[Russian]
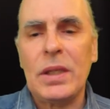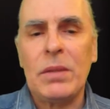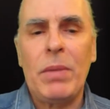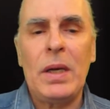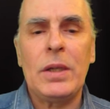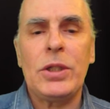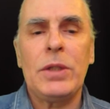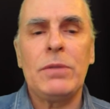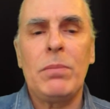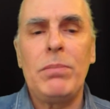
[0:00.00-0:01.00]
от
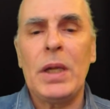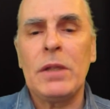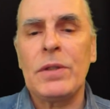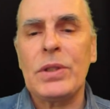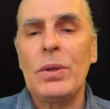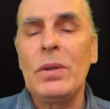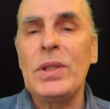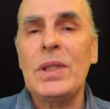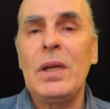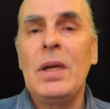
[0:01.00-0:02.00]
палящего белого
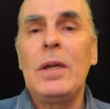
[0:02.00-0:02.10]
солнца,